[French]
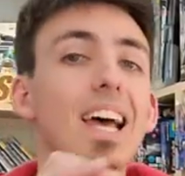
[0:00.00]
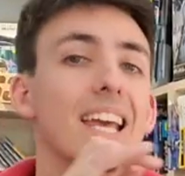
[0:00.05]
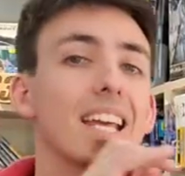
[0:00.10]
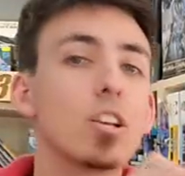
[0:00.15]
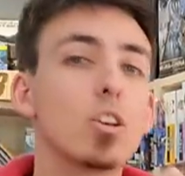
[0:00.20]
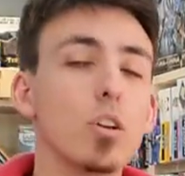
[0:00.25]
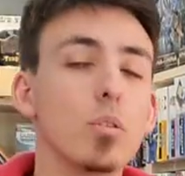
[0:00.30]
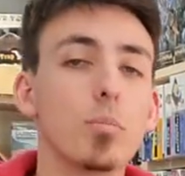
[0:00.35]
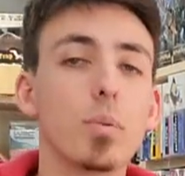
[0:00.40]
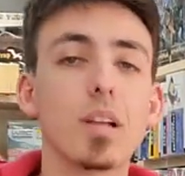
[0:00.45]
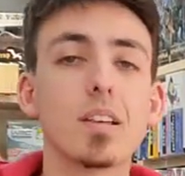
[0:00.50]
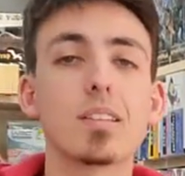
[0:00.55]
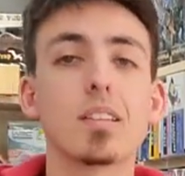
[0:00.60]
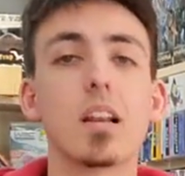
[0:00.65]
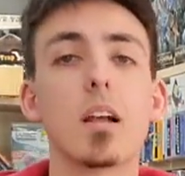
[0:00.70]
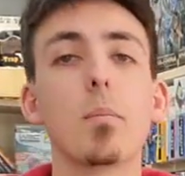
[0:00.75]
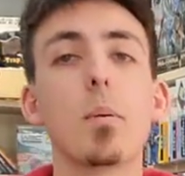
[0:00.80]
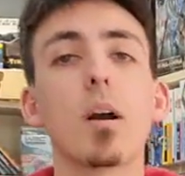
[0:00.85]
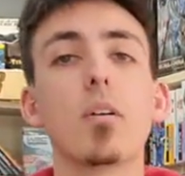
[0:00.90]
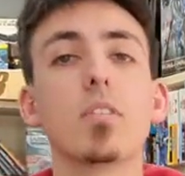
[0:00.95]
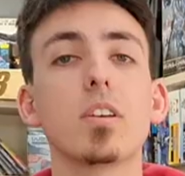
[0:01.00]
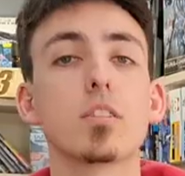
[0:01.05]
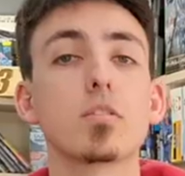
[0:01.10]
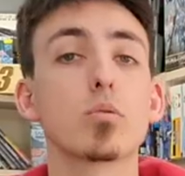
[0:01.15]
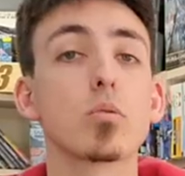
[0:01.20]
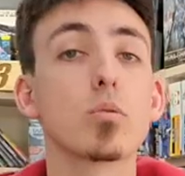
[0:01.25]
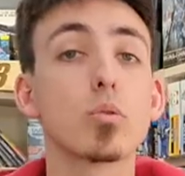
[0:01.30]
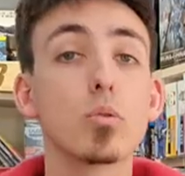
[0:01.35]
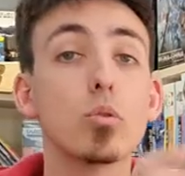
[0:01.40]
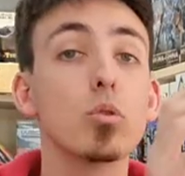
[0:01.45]
Et Gunpla, c'est
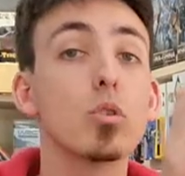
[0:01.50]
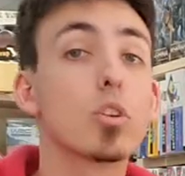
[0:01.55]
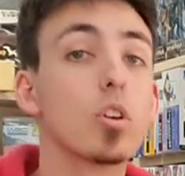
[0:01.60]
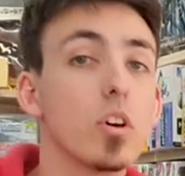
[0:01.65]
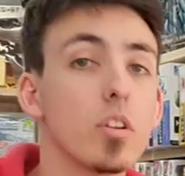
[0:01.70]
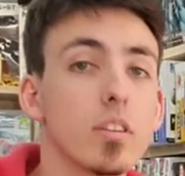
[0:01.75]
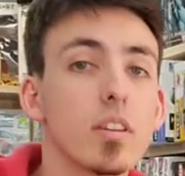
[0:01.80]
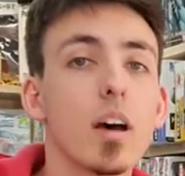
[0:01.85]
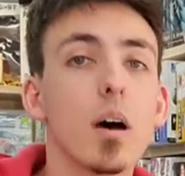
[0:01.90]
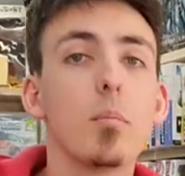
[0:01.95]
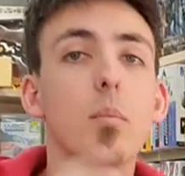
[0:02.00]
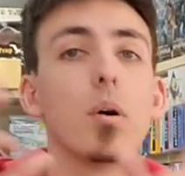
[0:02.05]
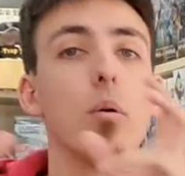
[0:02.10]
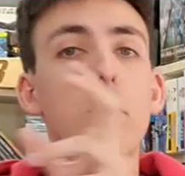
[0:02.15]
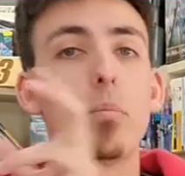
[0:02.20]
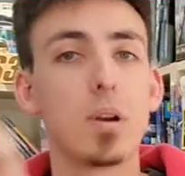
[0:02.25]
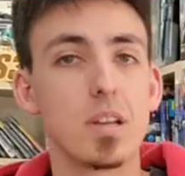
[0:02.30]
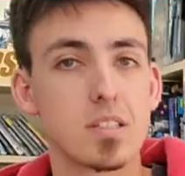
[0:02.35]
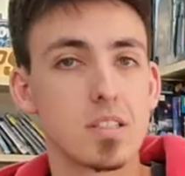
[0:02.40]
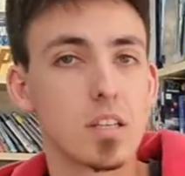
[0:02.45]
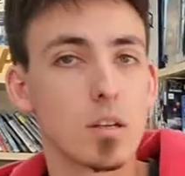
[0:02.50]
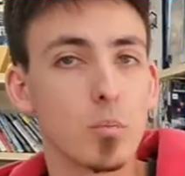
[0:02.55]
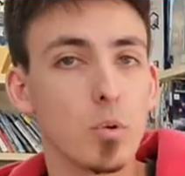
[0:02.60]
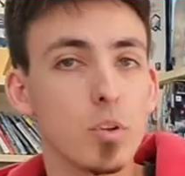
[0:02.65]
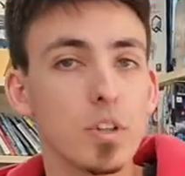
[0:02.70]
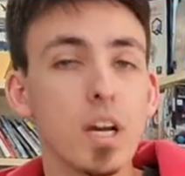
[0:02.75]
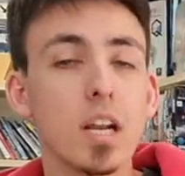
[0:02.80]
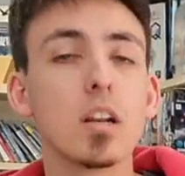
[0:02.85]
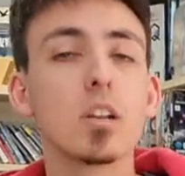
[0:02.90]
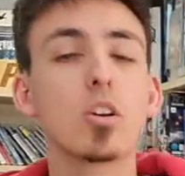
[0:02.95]
l'abréviation de Gundam plastique
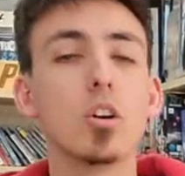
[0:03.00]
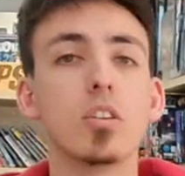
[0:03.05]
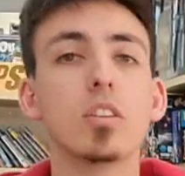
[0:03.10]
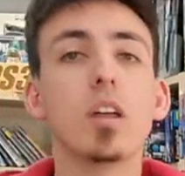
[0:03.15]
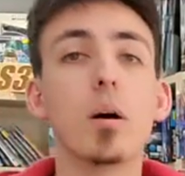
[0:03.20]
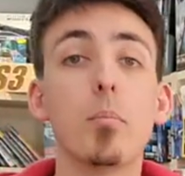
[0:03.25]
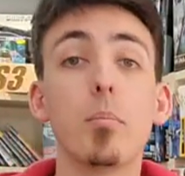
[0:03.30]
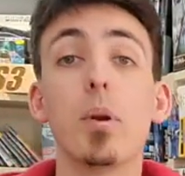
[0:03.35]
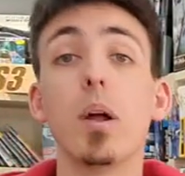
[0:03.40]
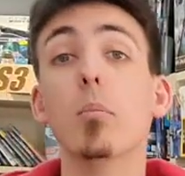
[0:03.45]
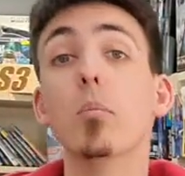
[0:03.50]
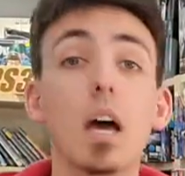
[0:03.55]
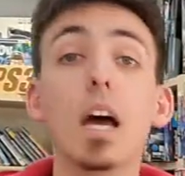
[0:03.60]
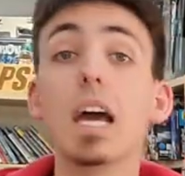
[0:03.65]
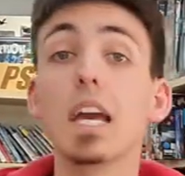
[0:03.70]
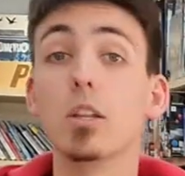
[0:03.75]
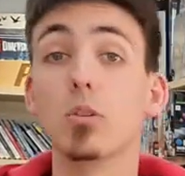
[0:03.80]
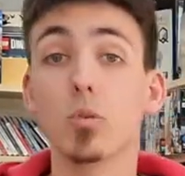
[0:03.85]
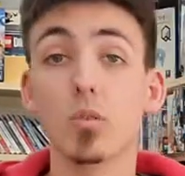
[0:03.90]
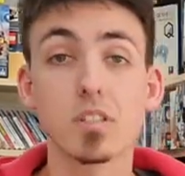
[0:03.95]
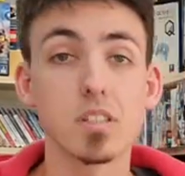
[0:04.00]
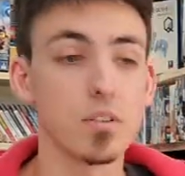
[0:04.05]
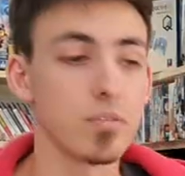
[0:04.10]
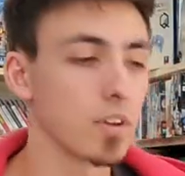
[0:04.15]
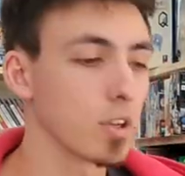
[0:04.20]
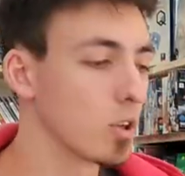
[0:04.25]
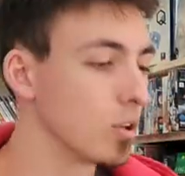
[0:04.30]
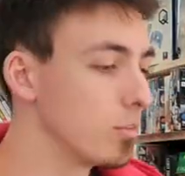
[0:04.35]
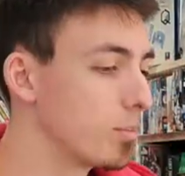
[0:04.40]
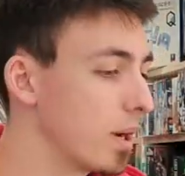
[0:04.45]
modèle, Gundam Plamo. Et donc ça
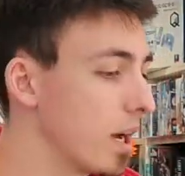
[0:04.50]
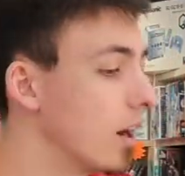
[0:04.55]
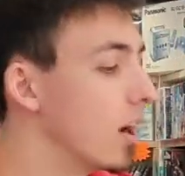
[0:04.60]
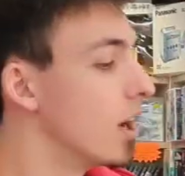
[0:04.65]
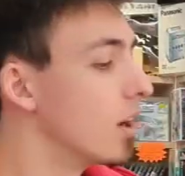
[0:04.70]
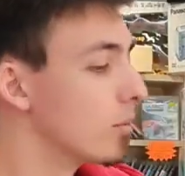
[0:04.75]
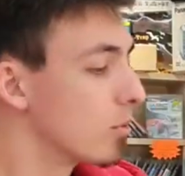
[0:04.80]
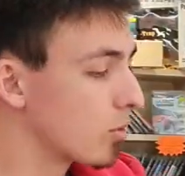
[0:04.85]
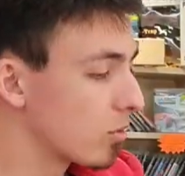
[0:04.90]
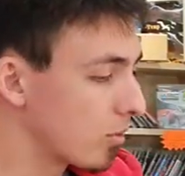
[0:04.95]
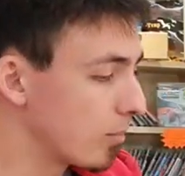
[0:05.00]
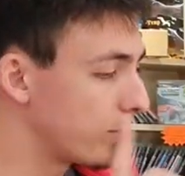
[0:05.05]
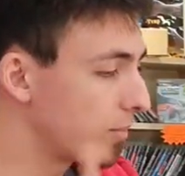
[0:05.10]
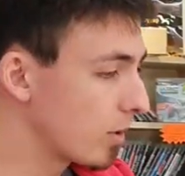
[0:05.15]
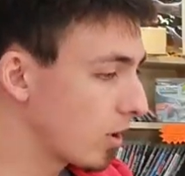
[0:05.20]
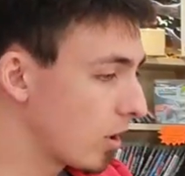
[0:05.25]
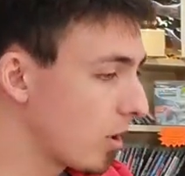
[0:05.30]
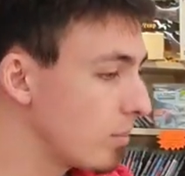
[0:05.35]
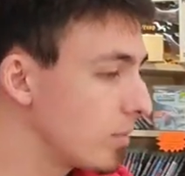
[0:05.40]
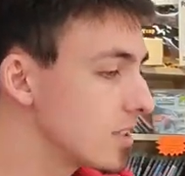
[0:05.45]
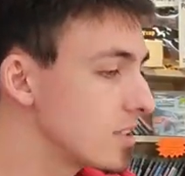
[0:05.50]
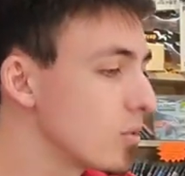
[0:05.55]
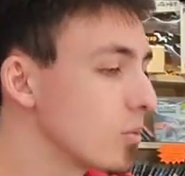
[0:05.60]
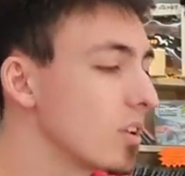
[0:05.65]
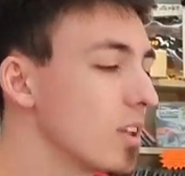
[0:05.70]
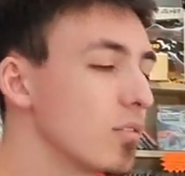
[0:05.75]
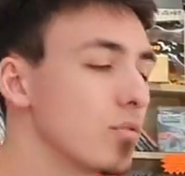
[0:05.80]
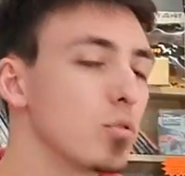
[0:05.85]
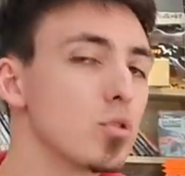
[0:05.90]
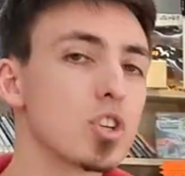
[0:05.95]
fait Gunpla. Donc comme ici, on
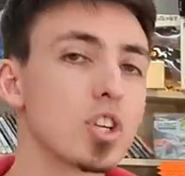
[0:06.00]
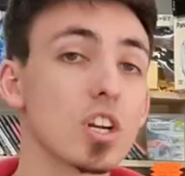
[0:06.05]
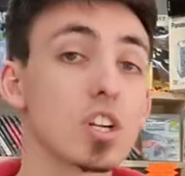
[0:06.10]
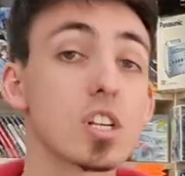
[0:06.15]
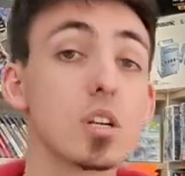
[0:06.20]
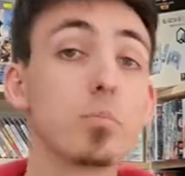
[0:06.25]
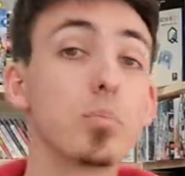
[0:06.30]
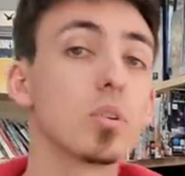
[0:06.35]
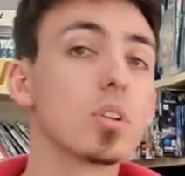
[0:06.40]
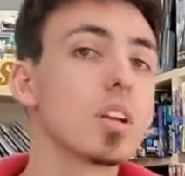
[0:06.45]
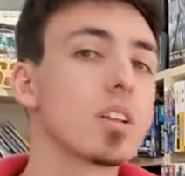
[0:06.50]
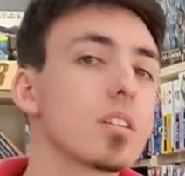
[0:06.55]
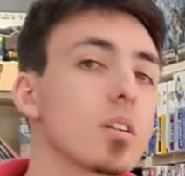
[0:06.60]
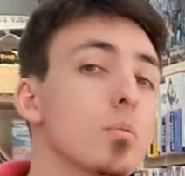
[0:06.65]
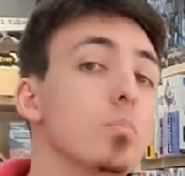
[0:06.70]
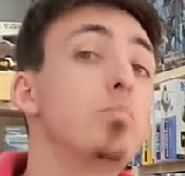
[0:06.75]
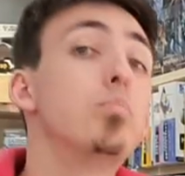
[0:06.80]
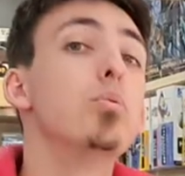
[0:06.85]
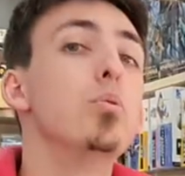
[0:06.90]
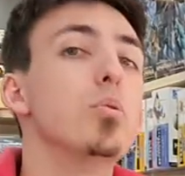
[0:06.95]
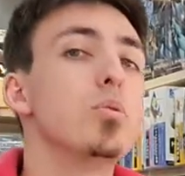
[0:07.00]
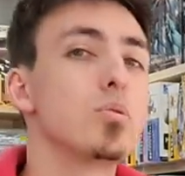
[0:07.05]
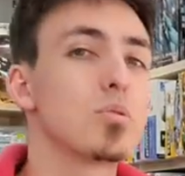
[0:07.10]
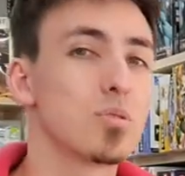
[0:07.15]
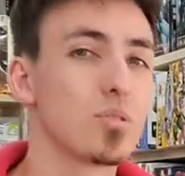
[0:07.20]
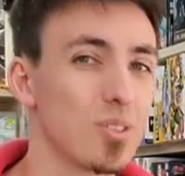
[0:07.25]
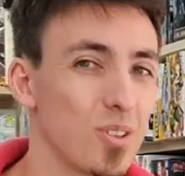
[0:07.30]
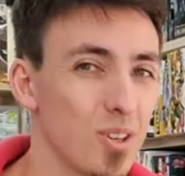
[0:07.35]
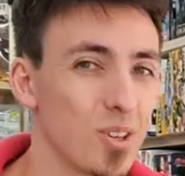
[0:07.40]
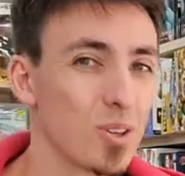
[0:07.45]
est venu chercher peut-être
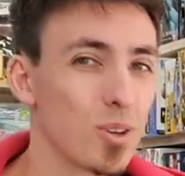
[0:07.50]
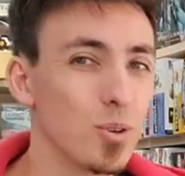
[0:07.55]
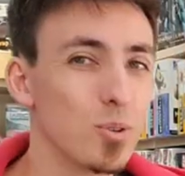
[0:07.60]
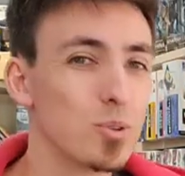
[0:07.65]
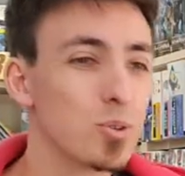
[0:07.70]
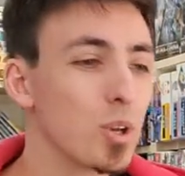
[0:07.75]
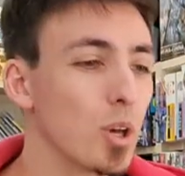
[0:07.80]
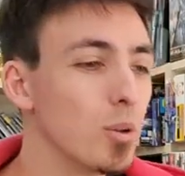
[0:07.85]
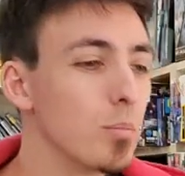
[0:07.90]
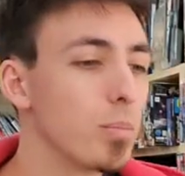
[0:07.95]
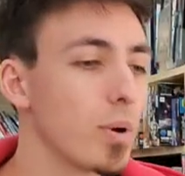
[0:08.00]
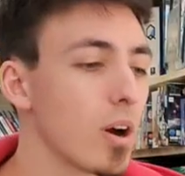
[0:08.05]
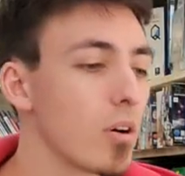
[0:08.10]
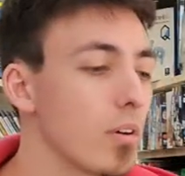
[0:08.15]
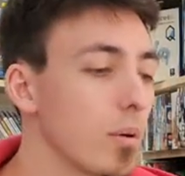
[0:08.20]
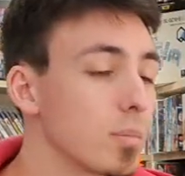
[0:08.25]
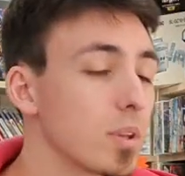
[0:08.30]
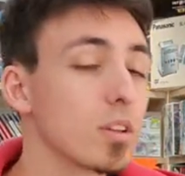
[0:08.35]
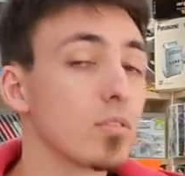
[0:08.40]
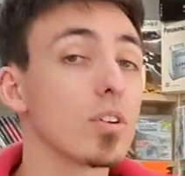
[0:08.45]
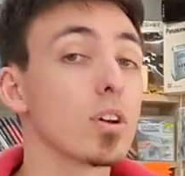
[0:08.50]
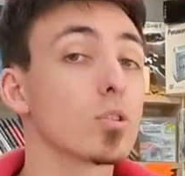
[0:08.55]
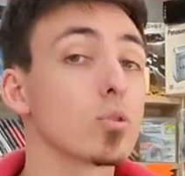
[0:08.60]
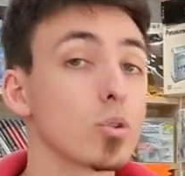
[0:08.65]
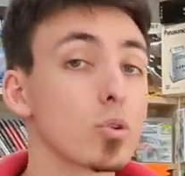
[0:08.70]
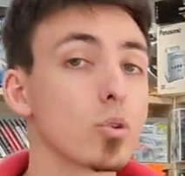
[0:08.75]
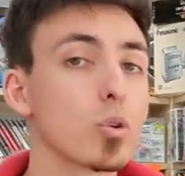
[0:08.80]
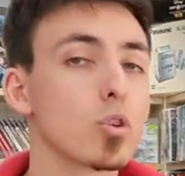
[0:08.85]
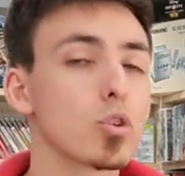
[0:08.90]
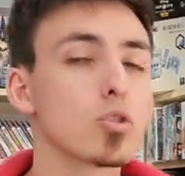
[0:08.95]
plus que du Gunpla, on va peut-être faire
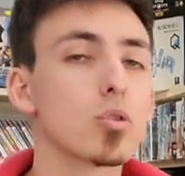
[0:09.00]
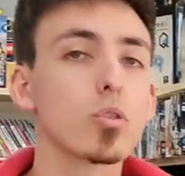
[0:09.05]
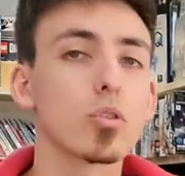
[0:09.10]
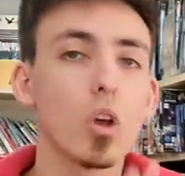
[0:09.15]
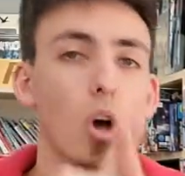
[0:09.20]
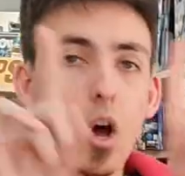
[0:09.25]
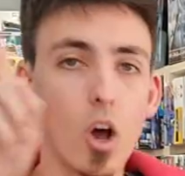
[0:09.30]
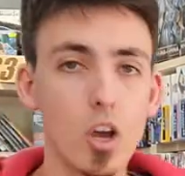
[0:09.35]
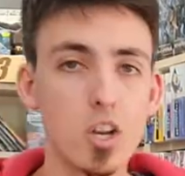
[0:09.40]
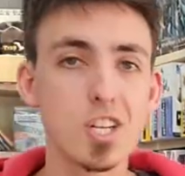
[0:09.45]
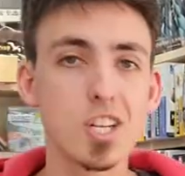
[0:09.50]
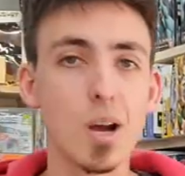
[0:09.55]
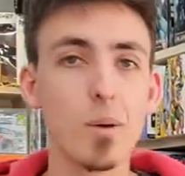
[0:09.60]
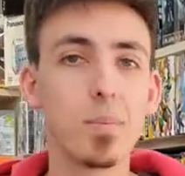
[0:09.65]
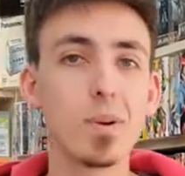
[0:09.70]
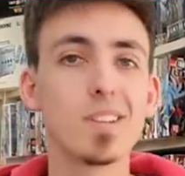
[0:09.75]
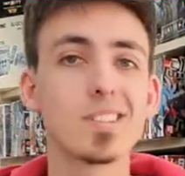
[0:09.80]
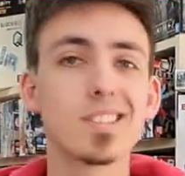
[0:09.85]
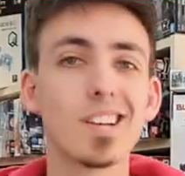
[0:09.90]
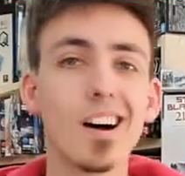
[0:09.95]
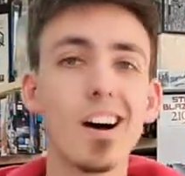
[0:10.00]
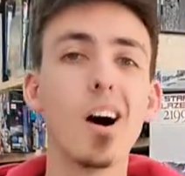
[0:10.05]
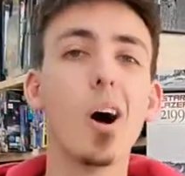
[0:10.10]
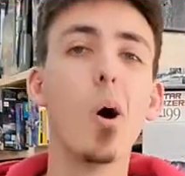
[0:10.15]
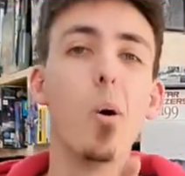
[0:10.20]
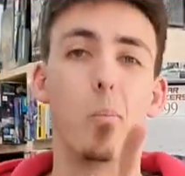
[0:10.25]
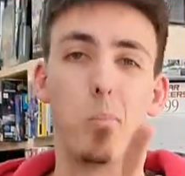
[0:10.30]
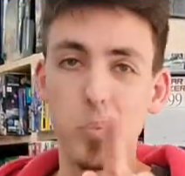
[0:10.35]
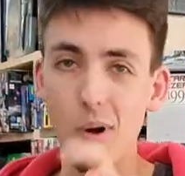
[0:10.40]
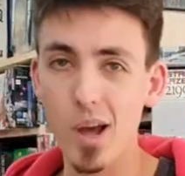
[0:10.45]
d'autres choses. J'ai appelé ça
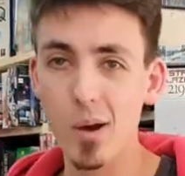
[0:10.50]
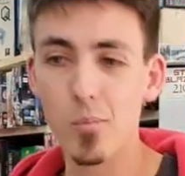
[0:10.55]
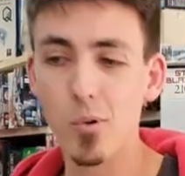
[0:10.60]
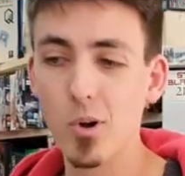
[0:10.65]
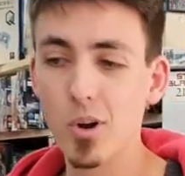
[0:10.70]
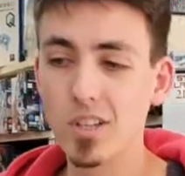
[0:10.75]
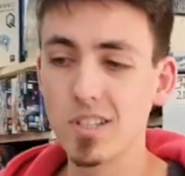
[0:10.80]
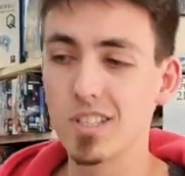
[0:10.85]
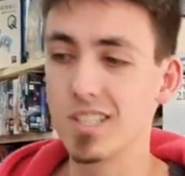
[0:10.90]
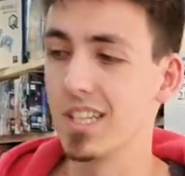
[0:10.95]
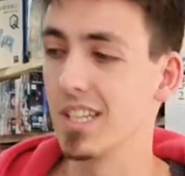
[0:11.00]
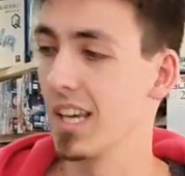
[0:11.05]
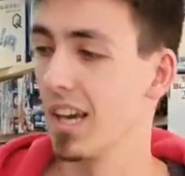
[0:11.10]
Plamo Hunting.